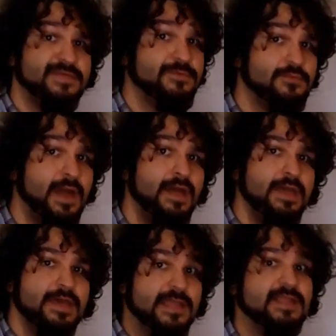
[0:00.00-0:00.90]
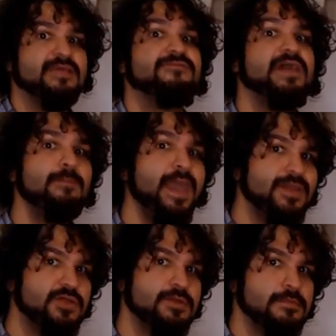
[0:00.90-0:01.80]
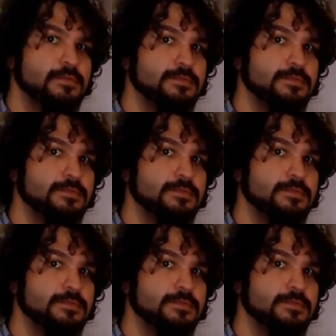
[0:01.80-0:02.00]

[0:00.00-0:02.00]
en face de toi, t'as des vrais mecs